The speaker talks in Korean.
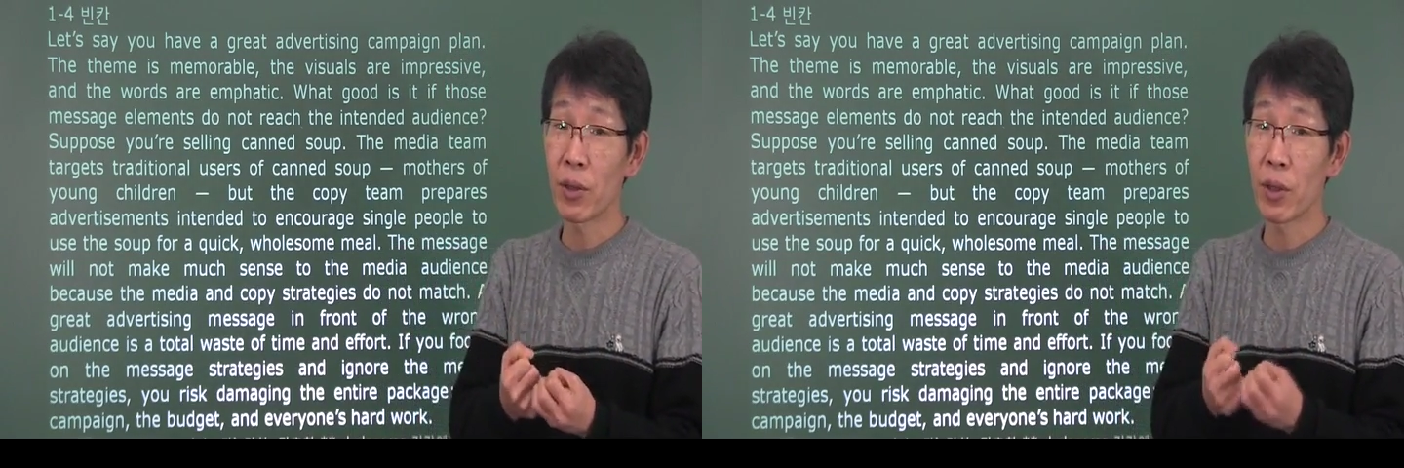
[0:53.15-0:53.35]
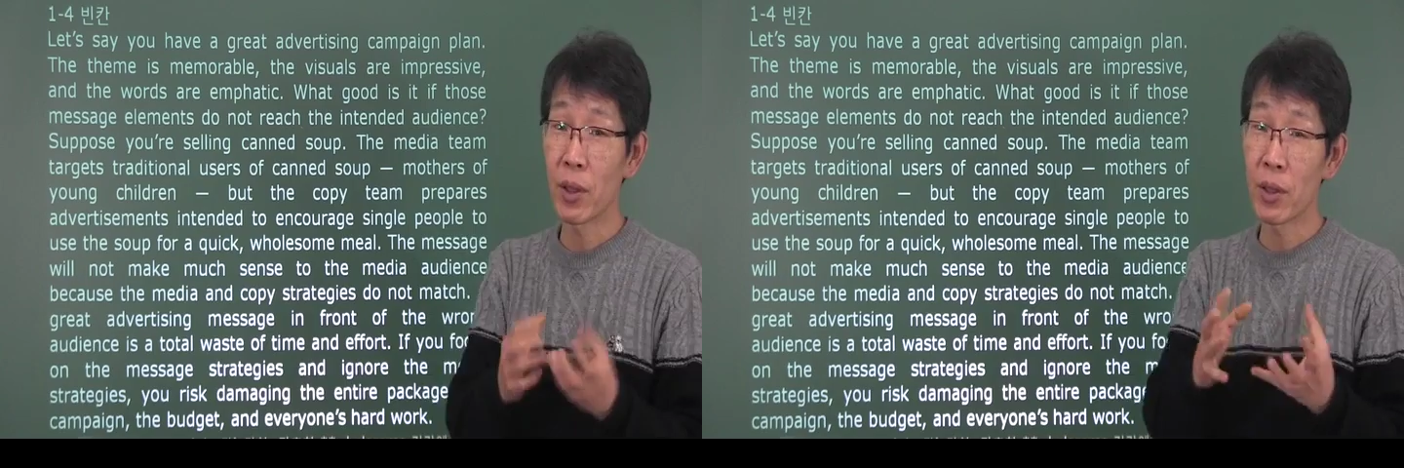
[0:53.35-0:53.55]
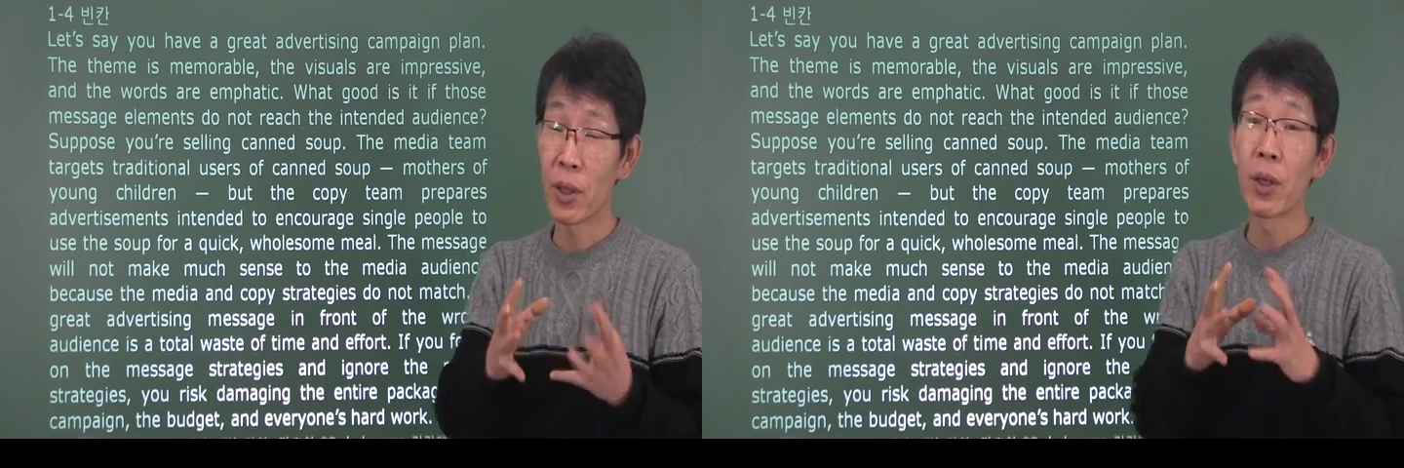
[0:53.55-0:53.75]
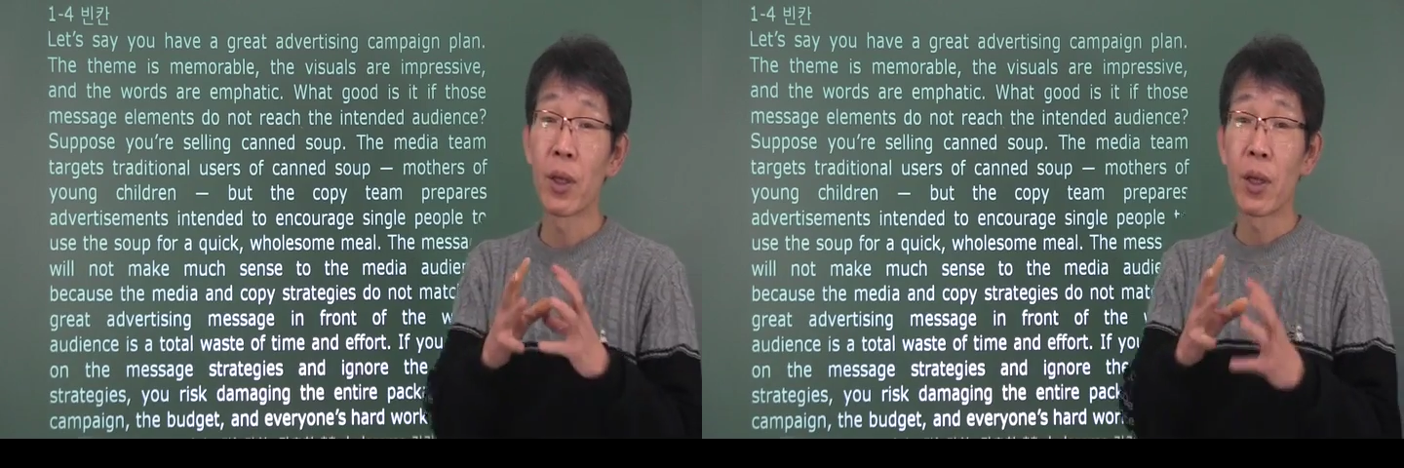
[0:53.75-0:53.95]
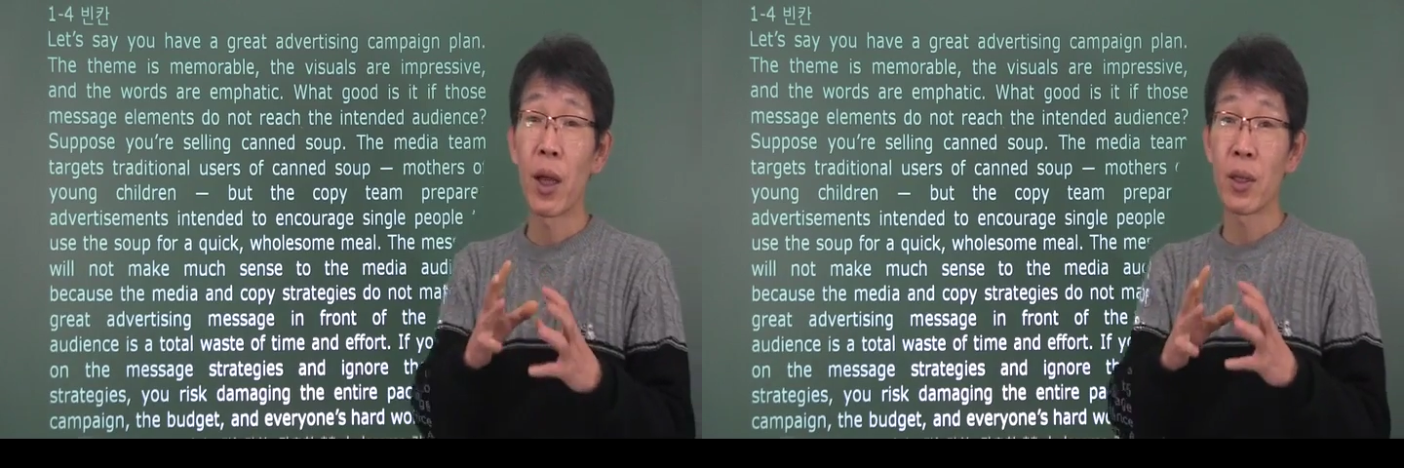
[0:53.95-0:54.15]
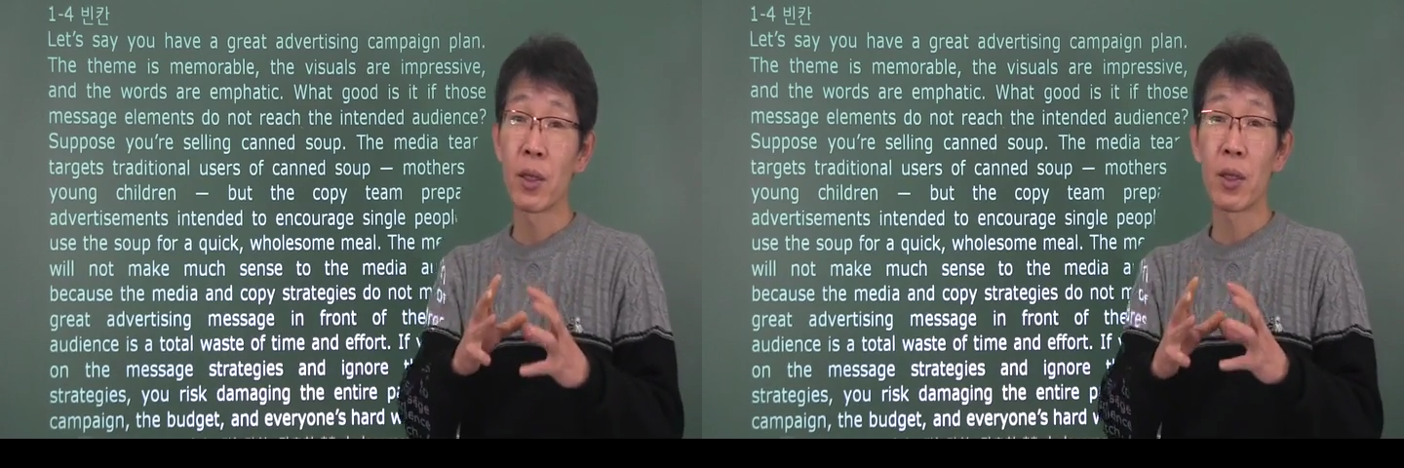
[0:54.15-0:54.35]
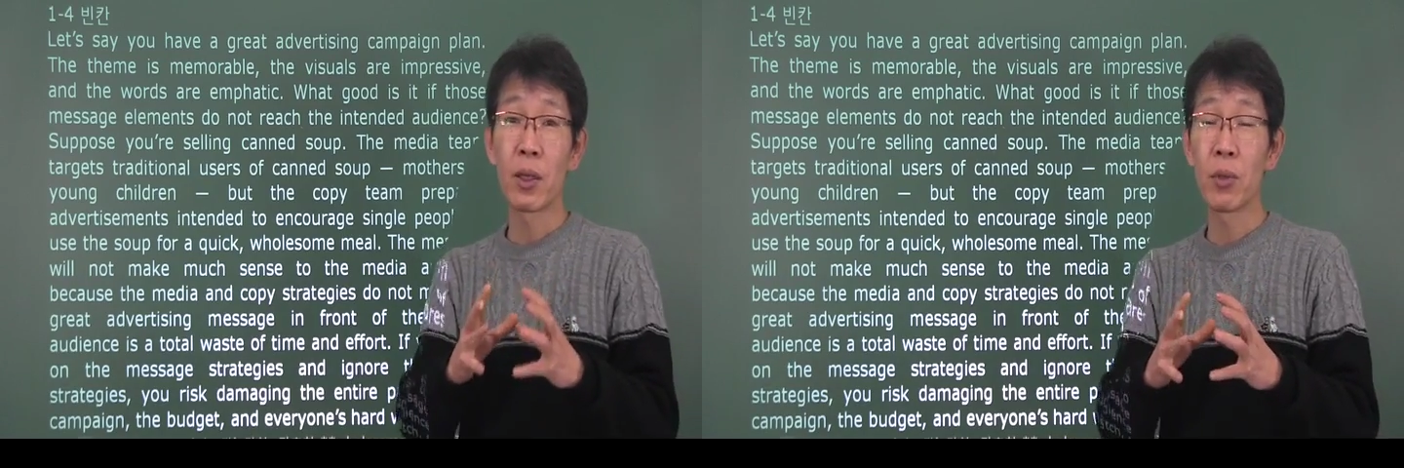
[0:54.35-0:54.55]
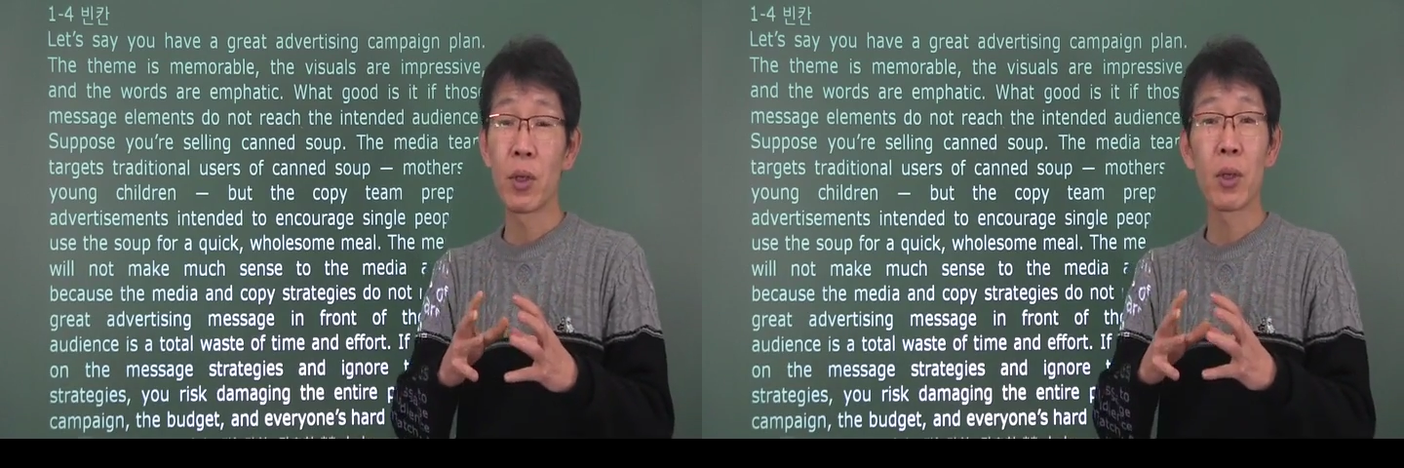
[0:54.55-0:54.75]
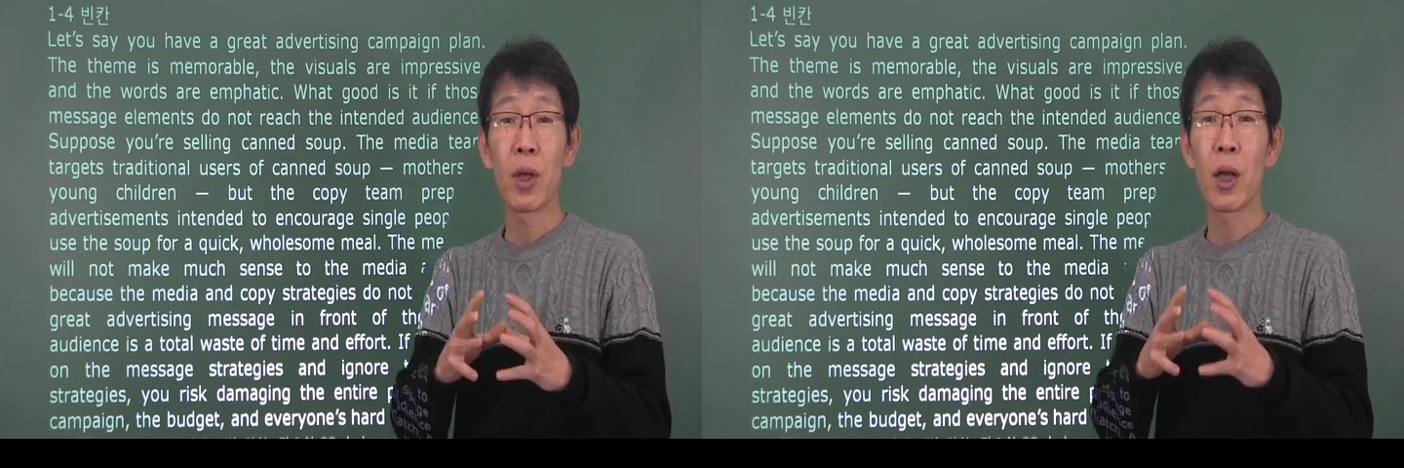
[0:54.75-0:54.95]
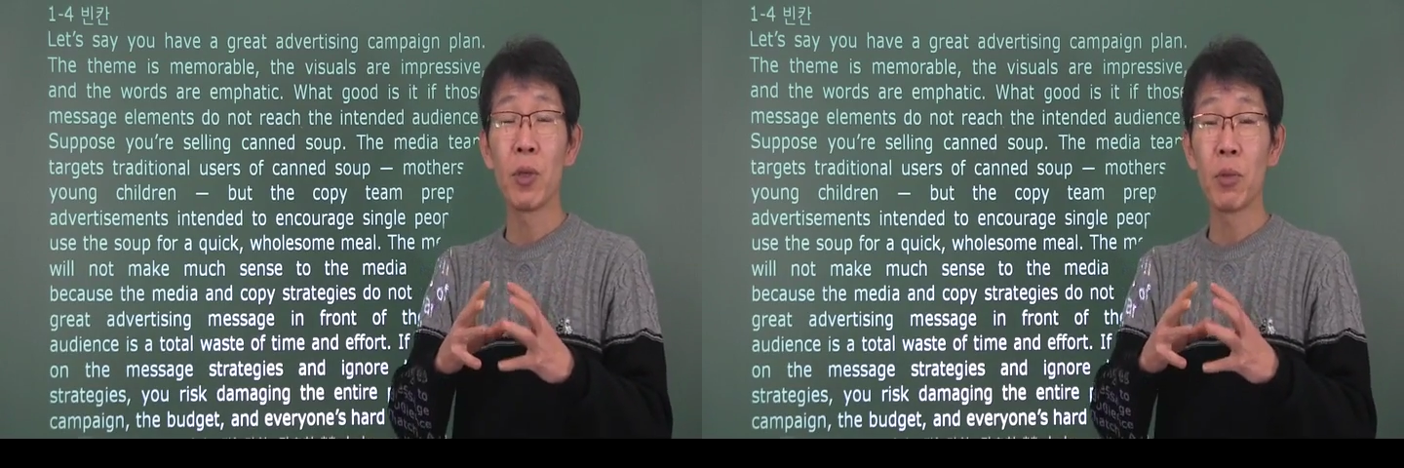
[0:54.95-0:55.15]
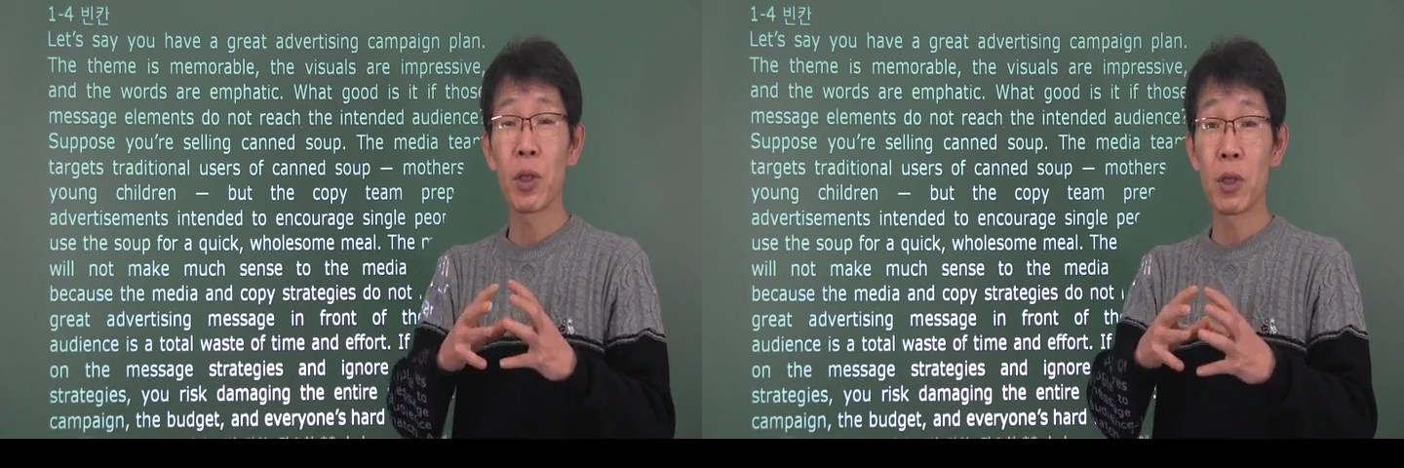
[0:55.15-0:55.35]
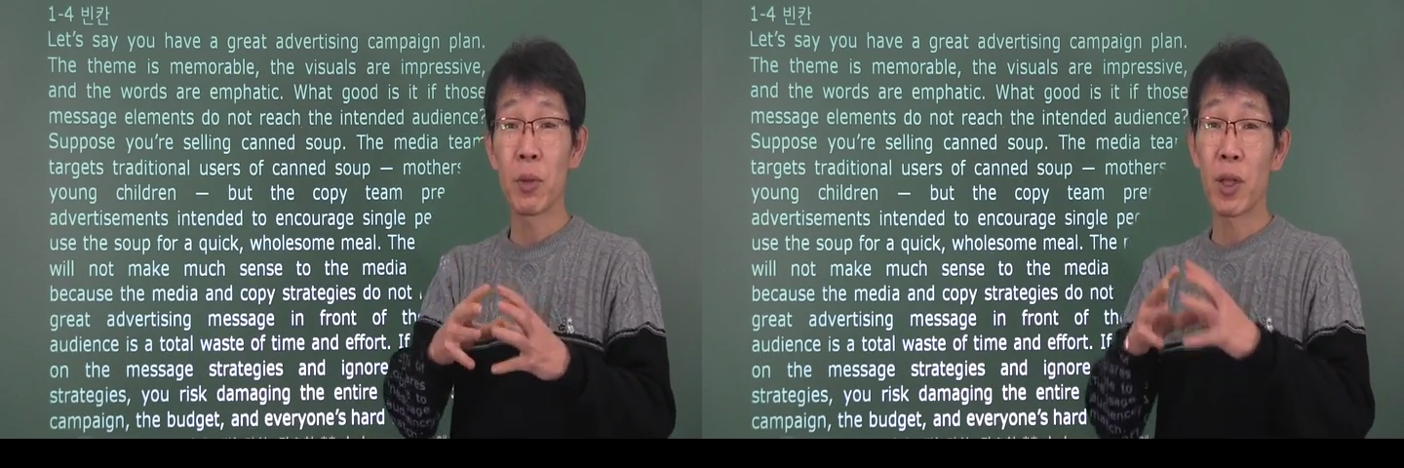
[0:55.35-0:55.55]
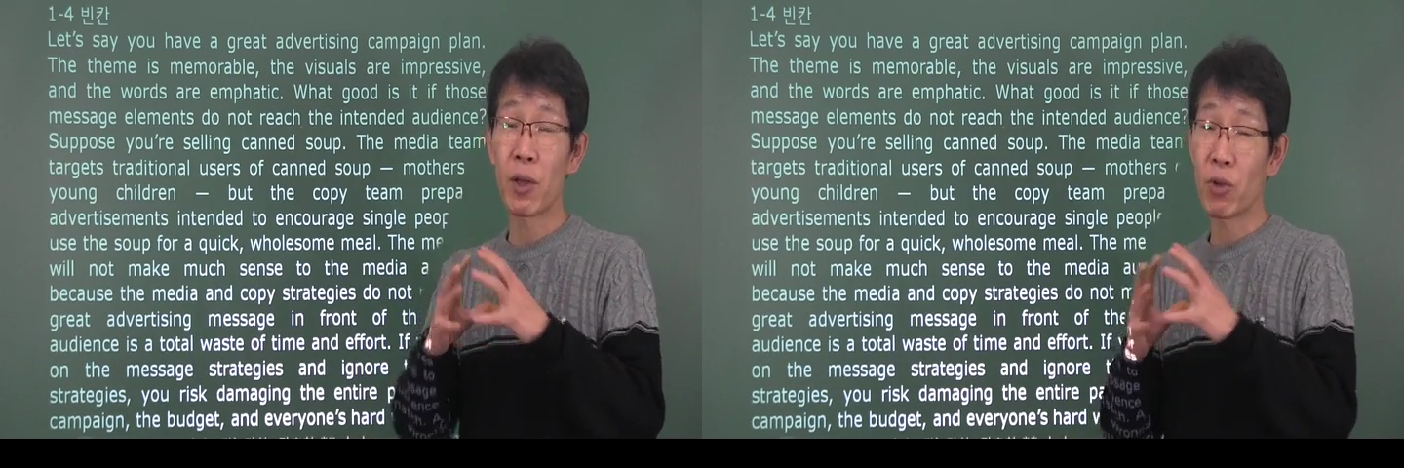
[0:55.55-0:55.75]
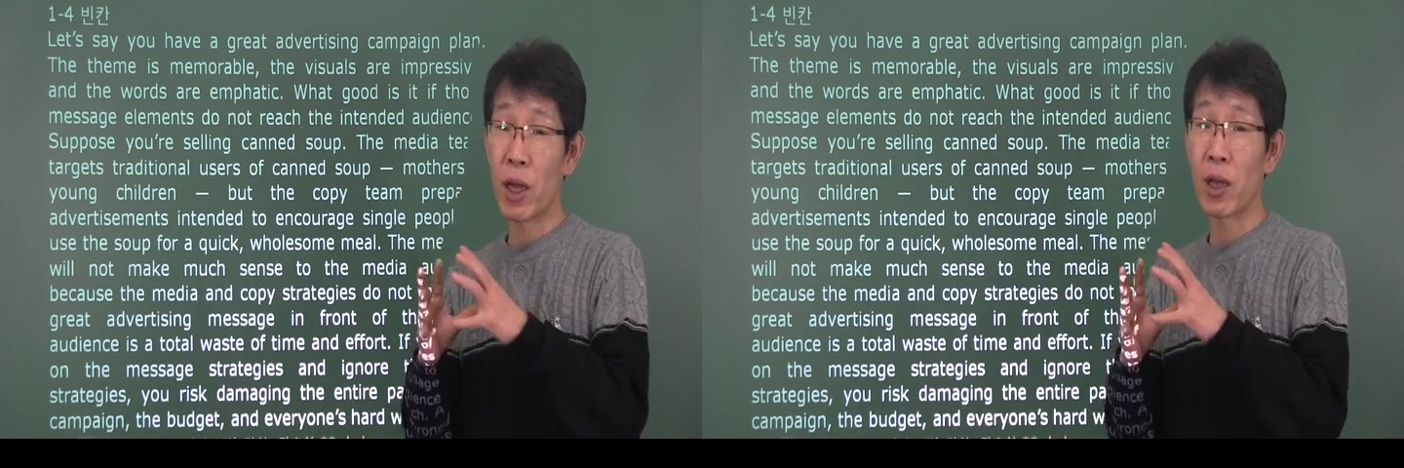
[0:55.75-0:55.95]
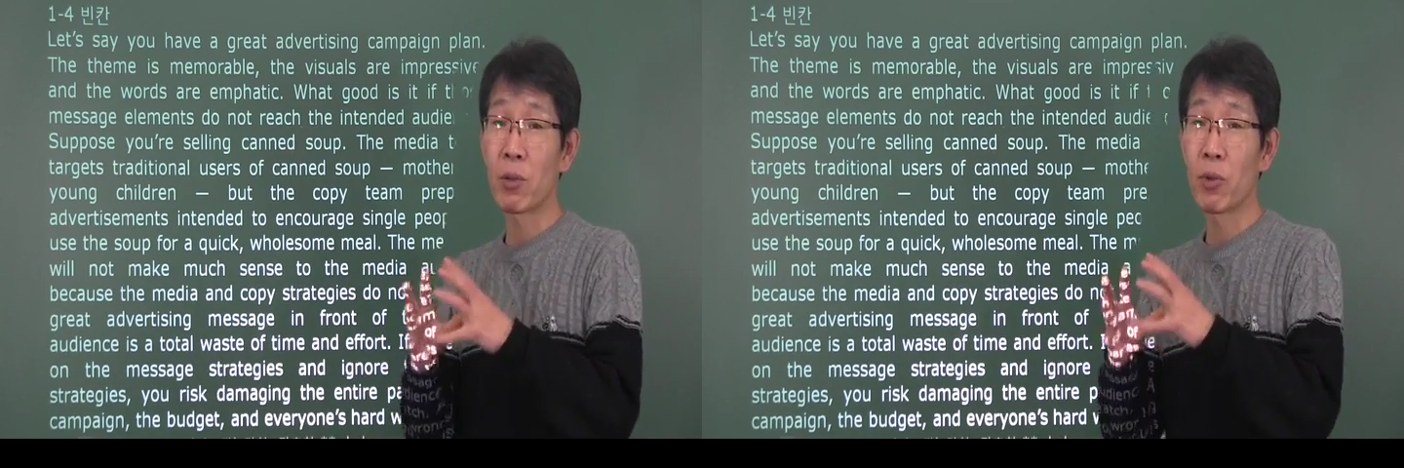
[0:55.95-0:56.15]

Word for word: 근데 이제 아직은 여러분은 그런 감이 없겠지만 나중에 가다